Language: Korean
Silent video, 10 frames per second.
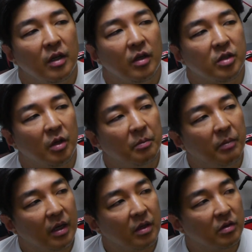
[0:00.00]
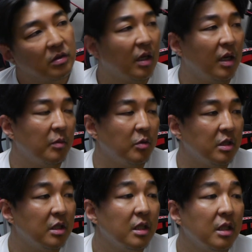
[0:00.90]
어, 전방경사가
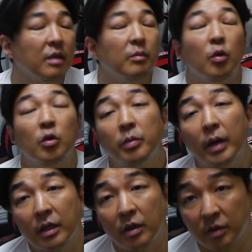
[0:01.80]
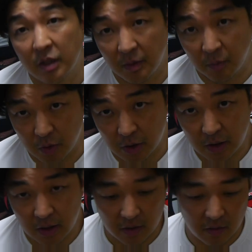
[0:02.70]
뭐지 뭐 후방경사가
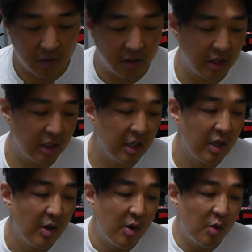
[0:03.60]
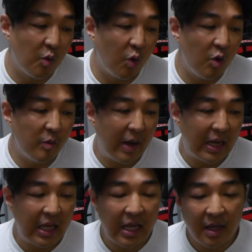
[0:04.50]
뭐지 그거는 이제
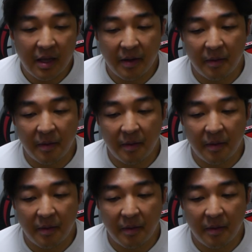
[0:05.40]
골반의